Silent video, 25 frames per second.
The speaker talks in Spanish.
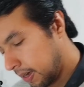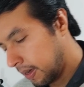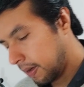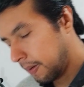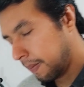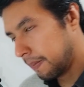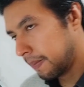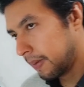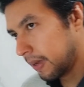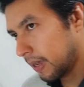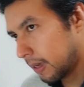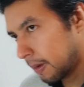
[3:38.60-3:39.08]

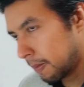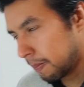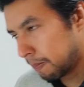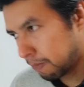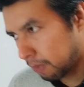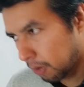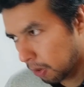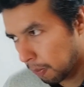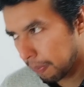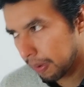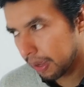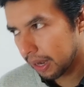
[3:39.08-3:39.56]
Bien,
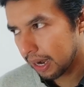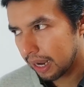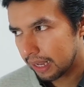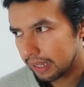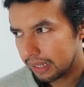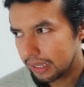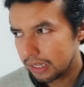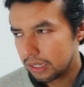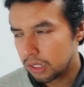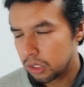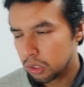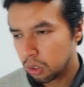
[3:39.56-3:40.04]
Popper ha
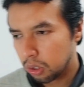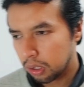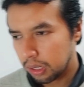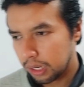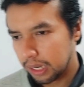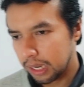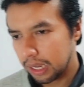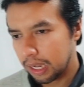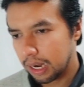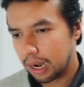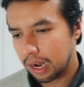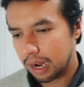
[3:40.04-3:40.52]
dicho
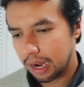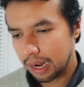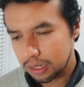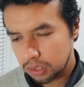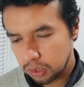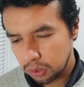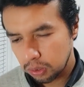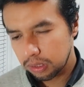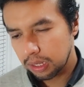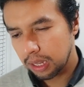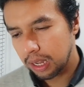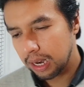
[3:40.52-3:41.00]
que el
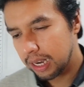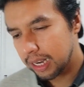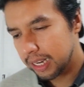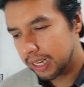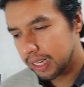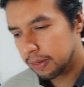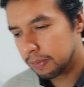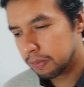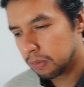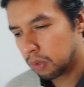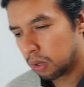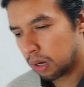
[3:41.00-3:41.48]

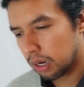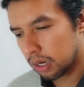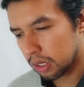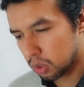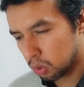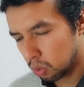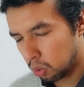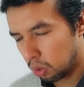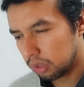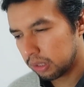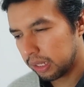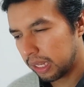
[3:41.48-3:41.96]
racionalismo
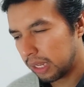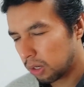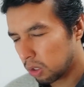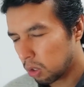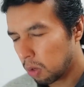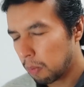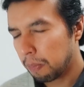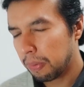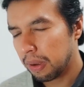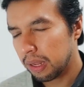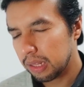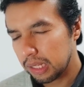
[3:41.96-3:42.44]
resulta
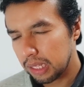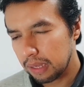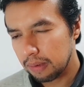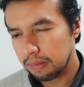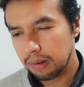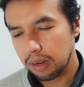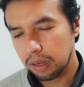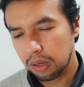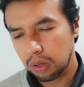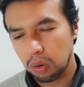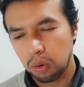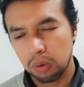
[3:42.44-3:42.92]

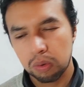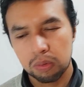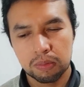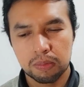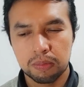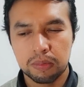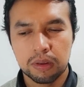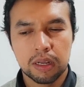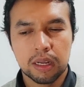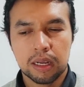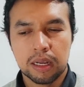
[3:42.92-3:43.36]
incompatible con